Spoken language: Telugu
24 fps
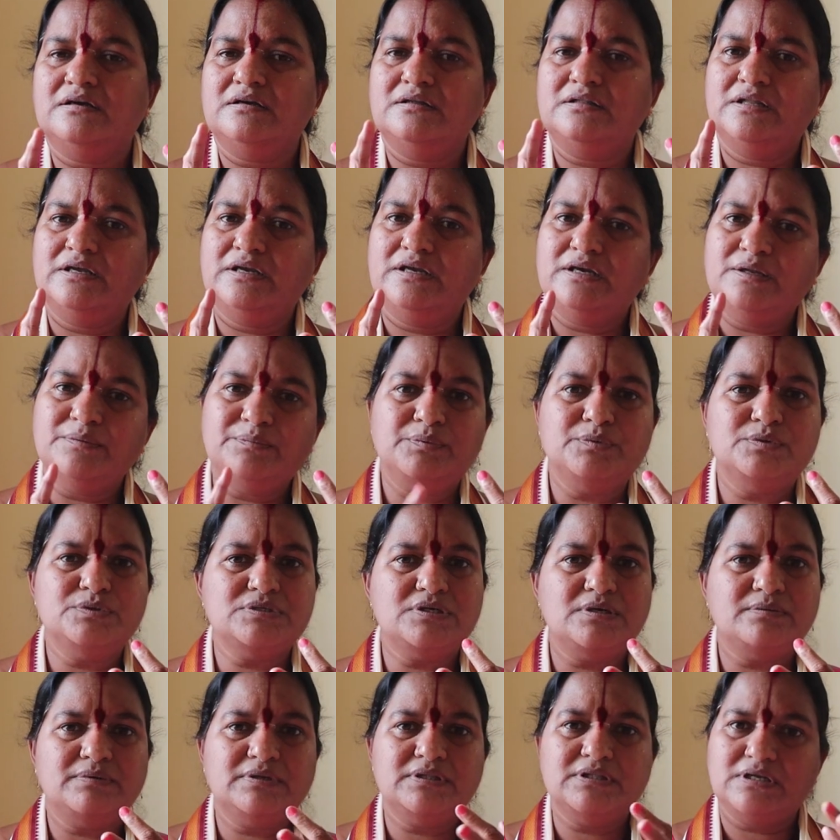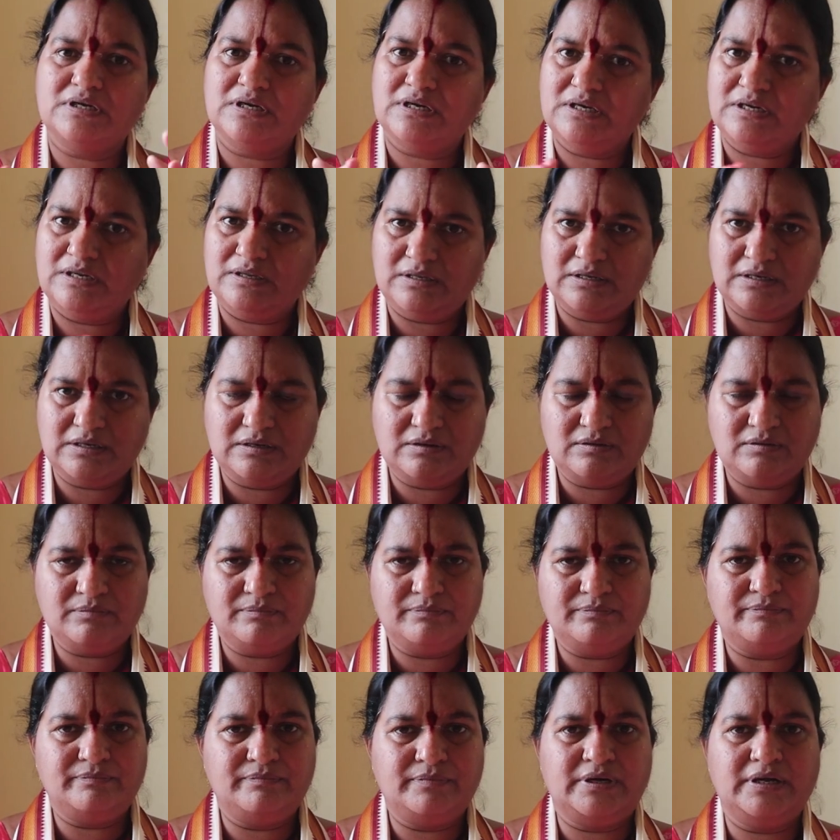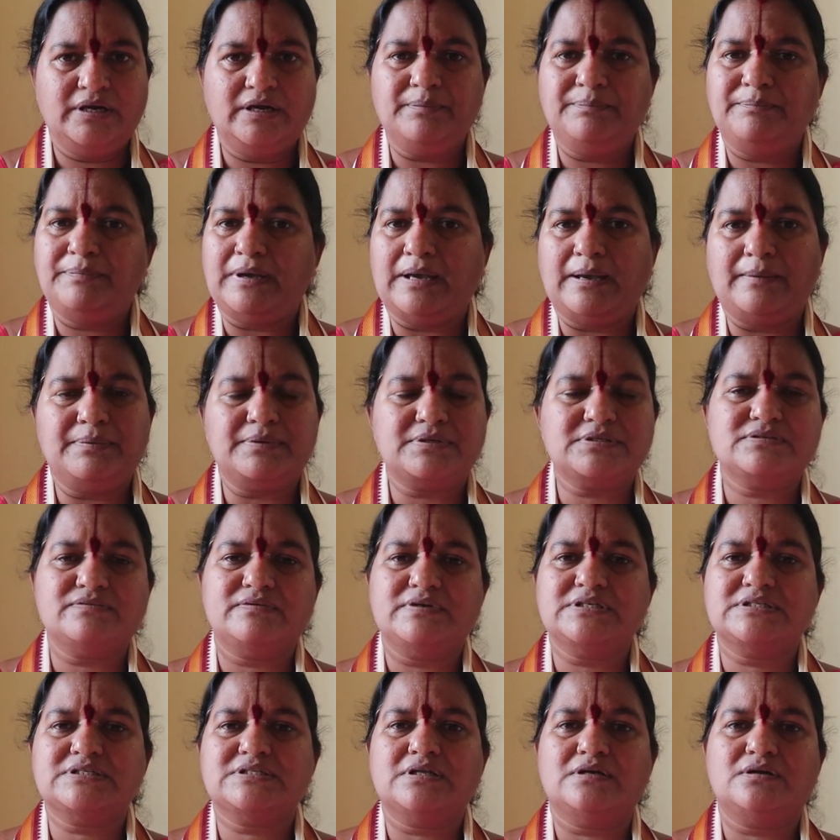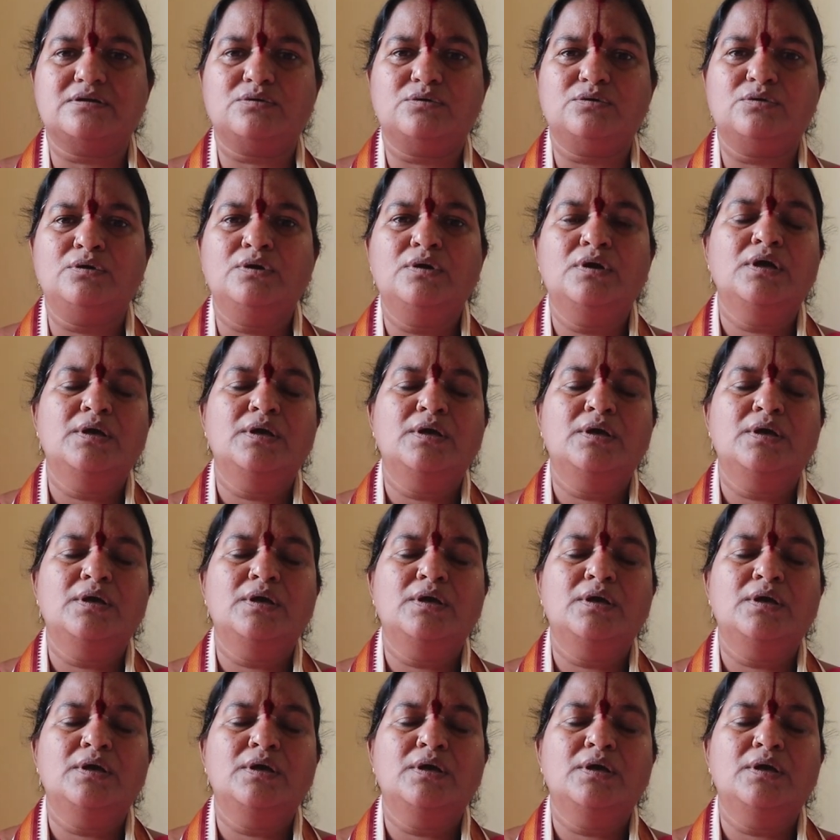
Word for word: అదేంటి పూజా మందిరాన్ని అంటే పేపర్స్ వేస్తారో